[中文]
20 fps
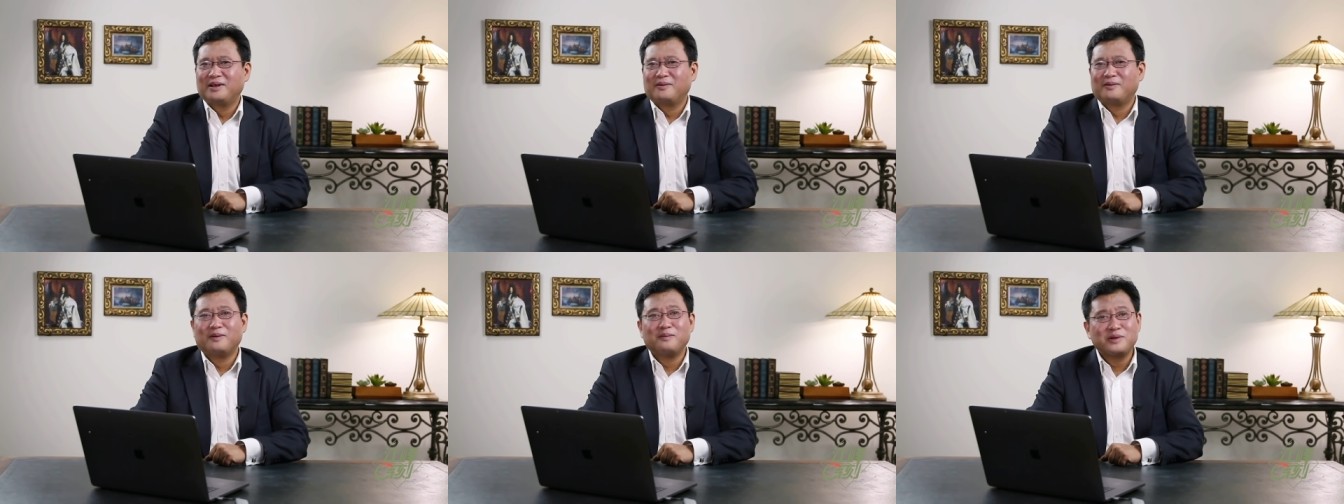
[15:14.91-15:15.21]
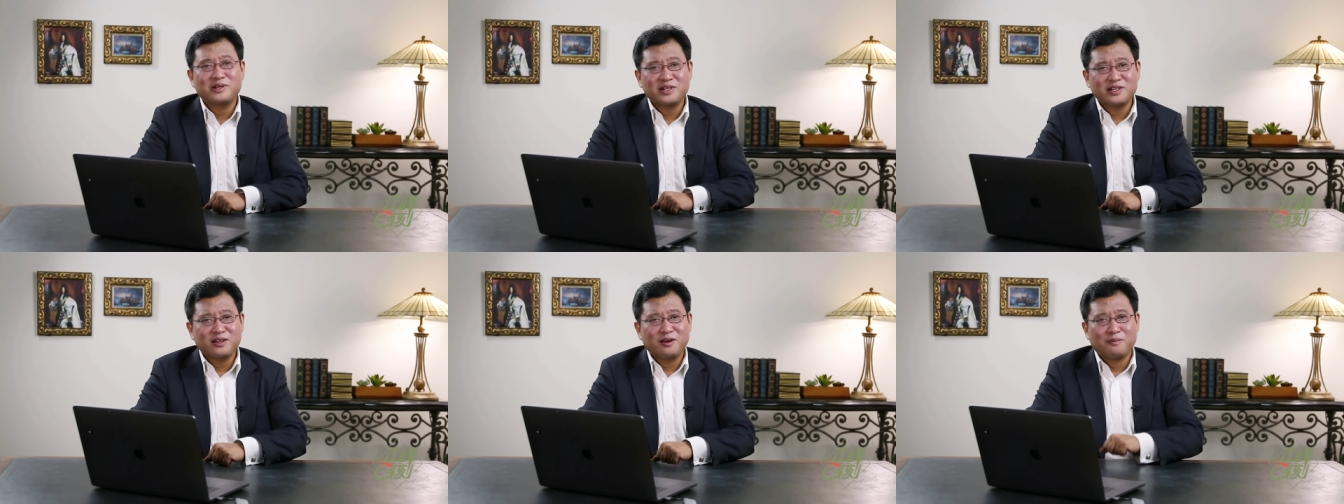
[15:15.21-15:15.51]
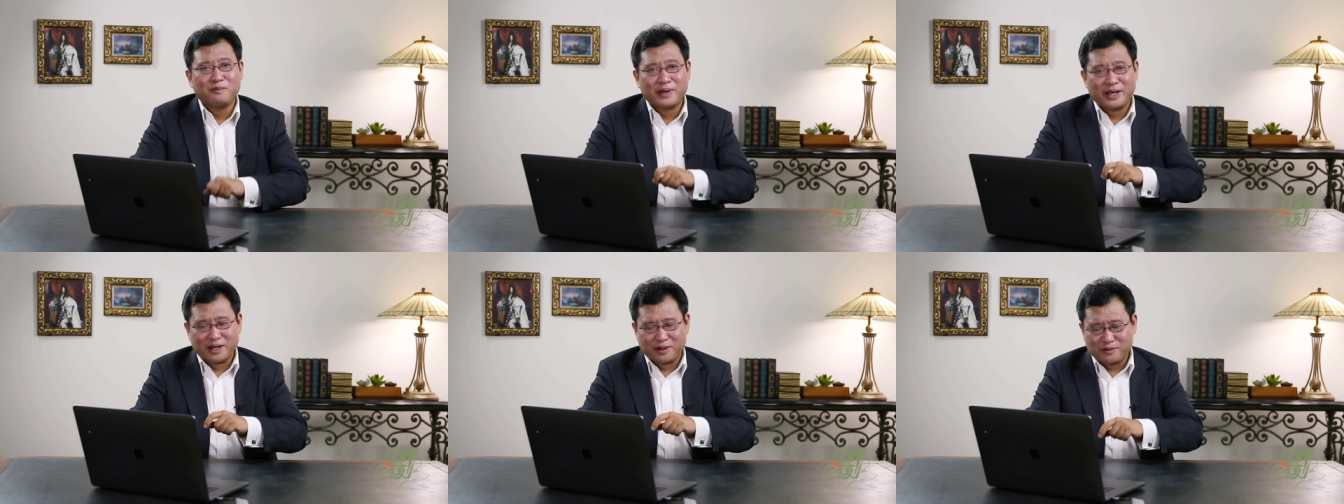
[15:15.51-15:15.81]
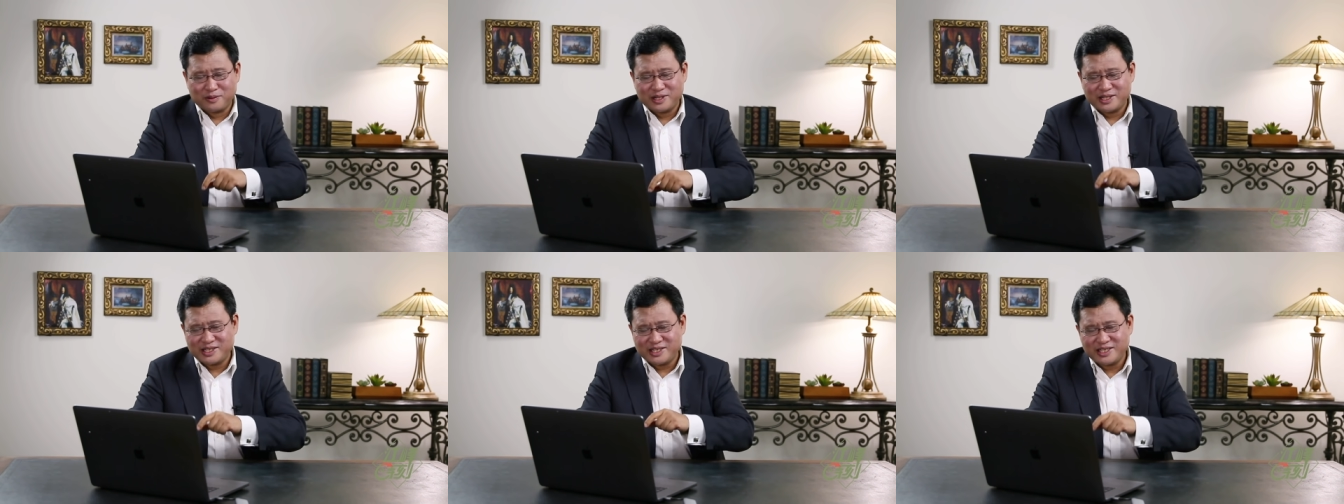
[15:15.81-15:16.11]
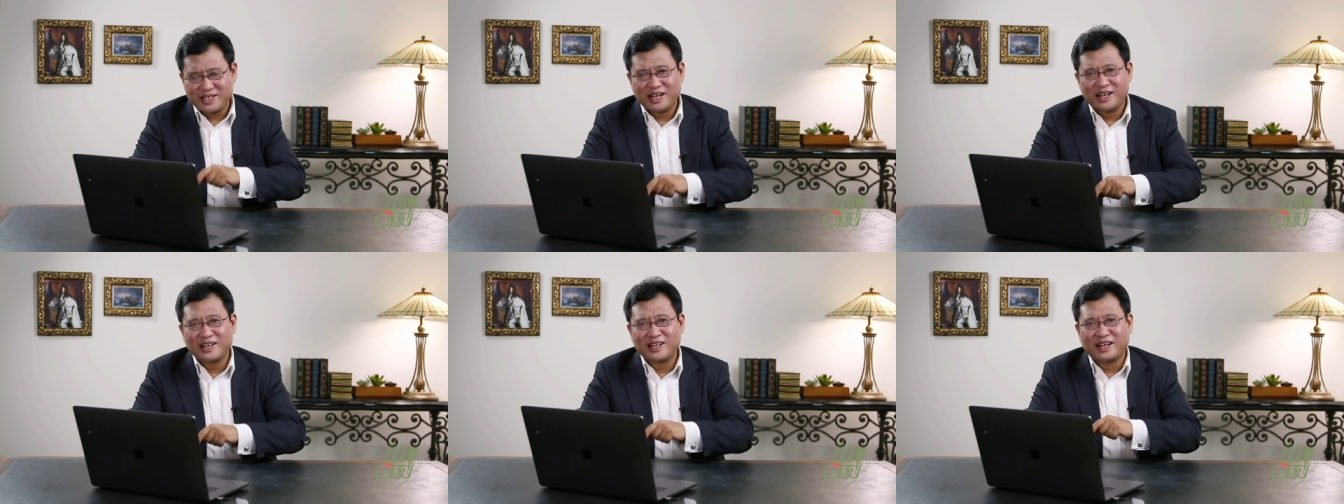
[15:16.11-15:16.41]
我们知道美国的《
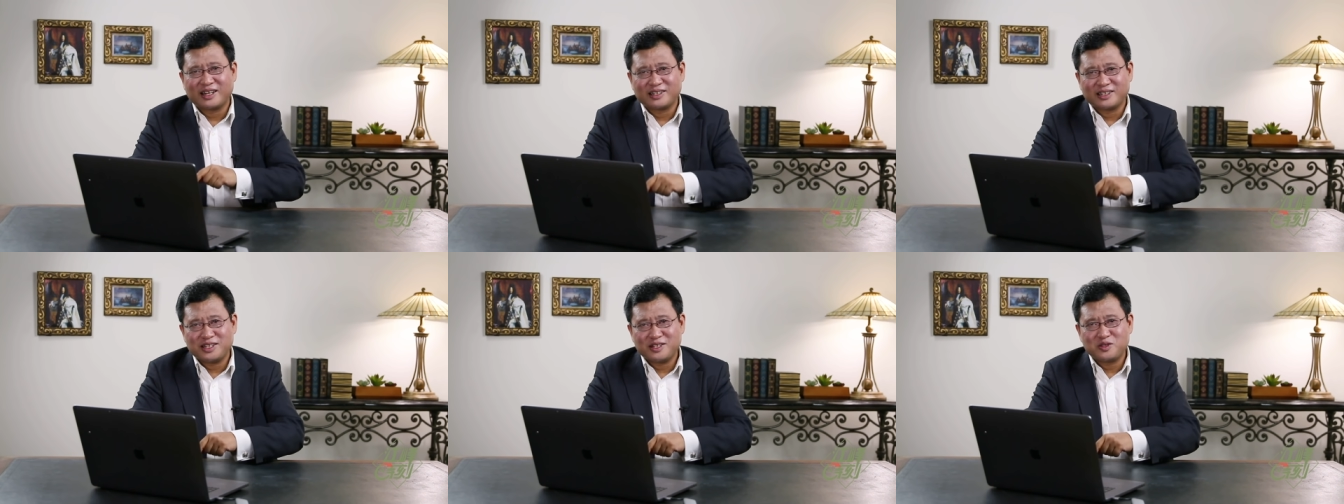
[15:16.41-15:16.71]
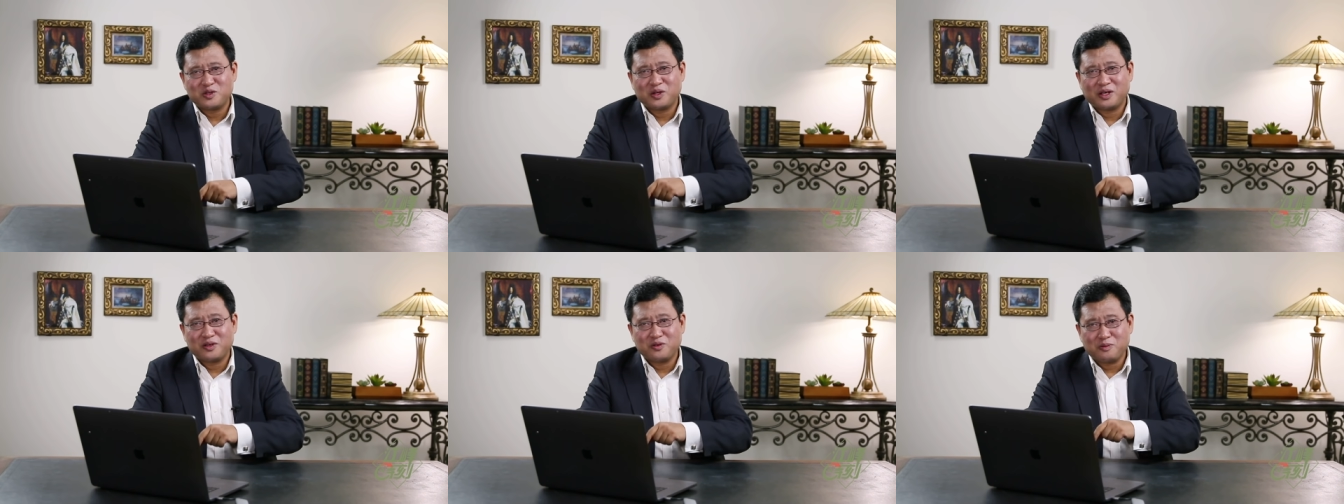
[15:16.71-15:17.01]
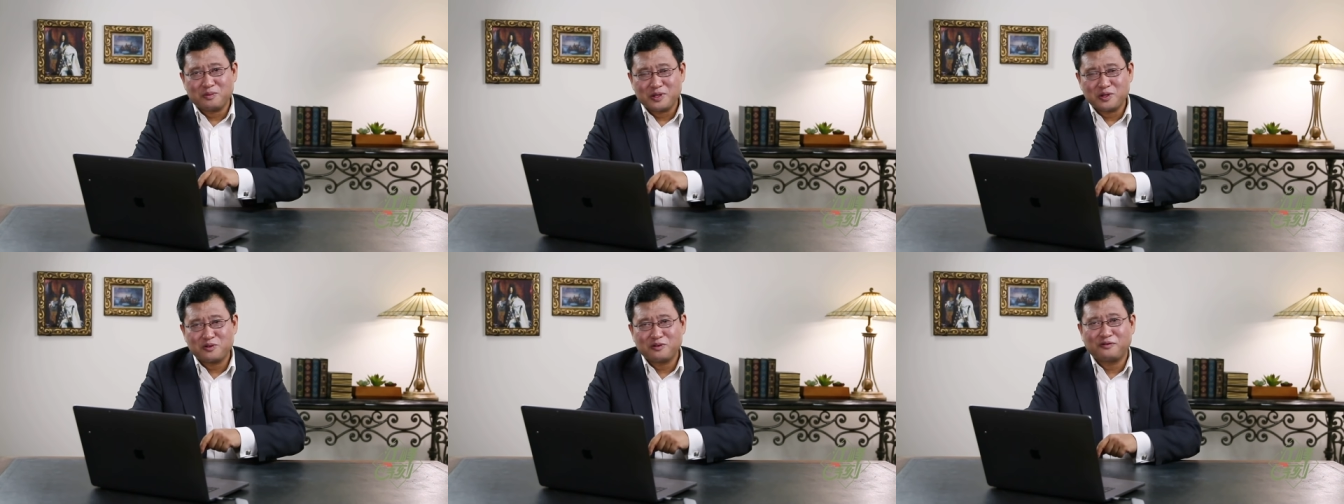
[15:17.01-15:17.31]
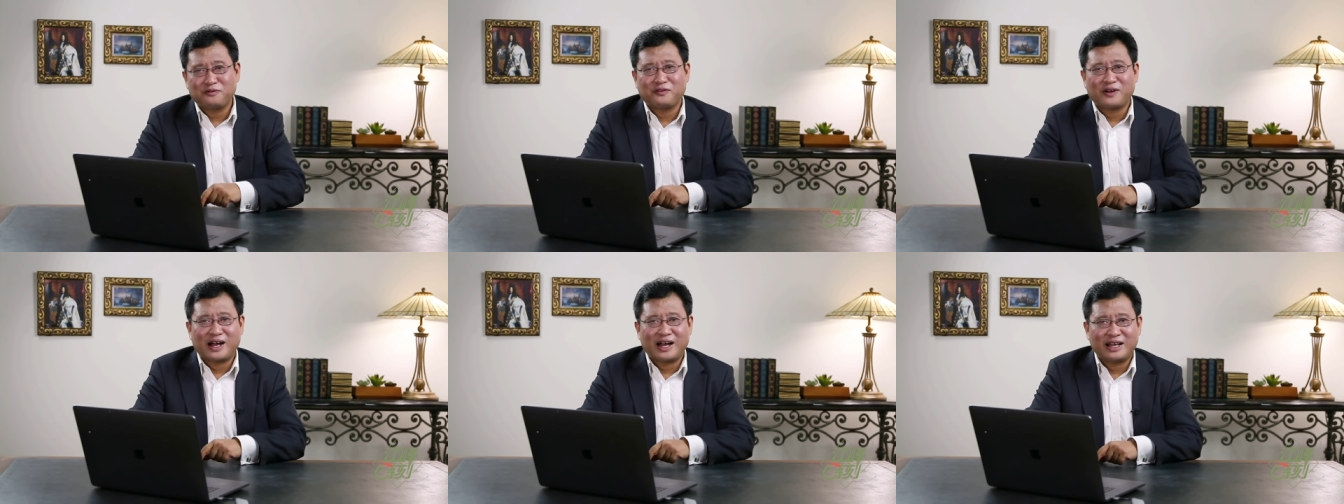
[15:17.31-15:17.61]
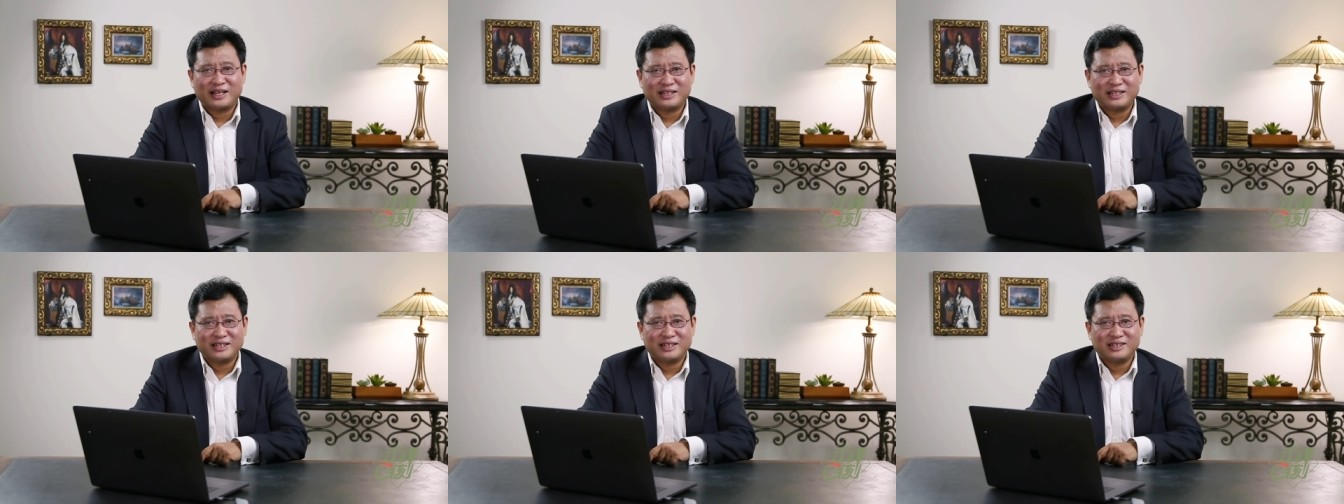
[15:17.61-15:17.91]
香港人权与民主
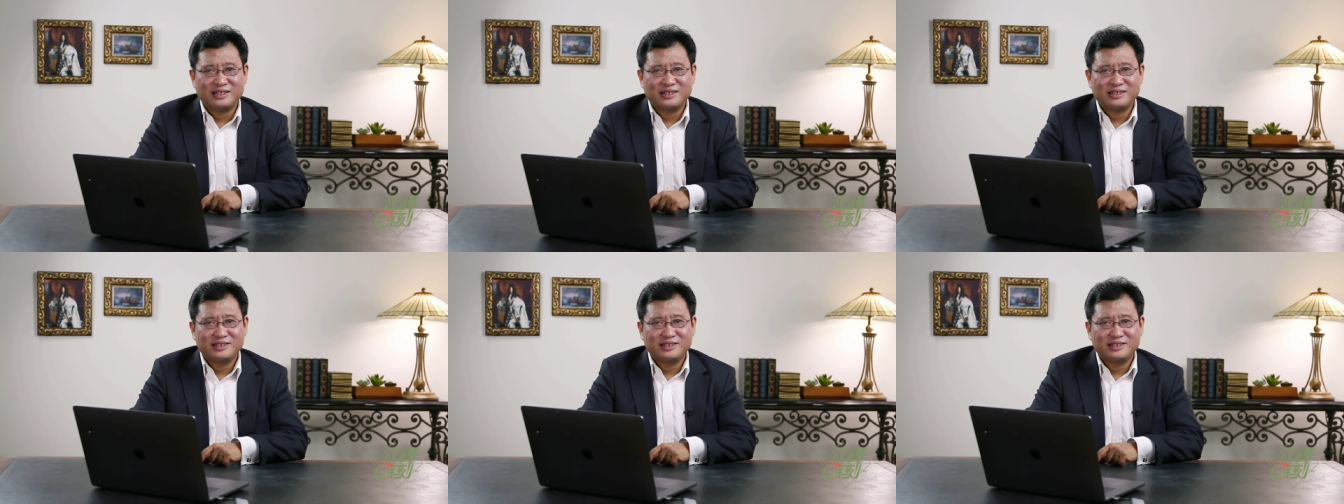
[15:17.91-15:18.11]
法案》呢